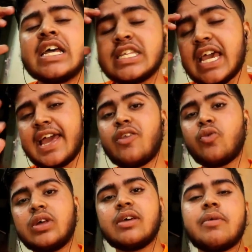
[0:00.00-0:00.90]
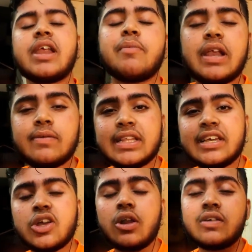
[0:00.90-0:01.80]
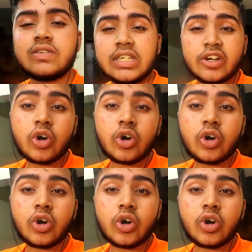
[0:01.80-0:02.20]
जय हिंद वंदे मारा भारत की ऑलवेज